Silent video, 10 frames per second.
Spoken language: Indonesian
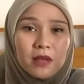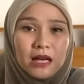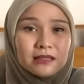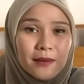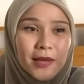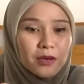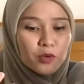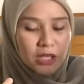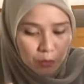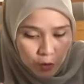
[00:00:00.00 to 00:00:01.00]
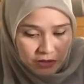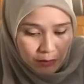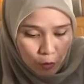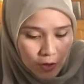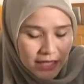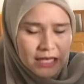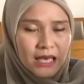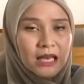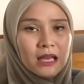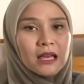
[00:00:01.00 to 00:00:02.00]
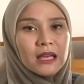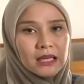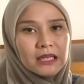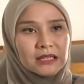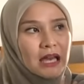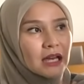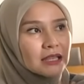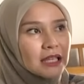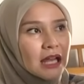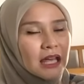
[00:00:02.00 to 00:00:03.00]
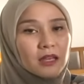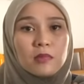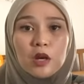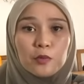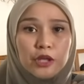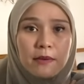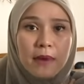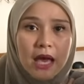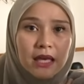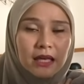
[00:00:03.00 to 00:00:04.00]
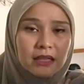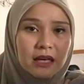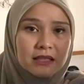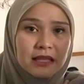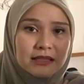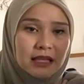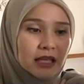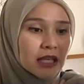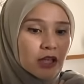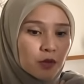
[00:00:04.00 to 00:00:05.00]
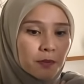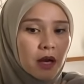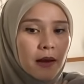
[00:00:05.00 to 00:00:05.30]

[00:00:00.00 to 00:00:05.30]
bilang sama ibu-ibu semuanya, kita ketika lagi baru punya bayi, kita adjusting hidup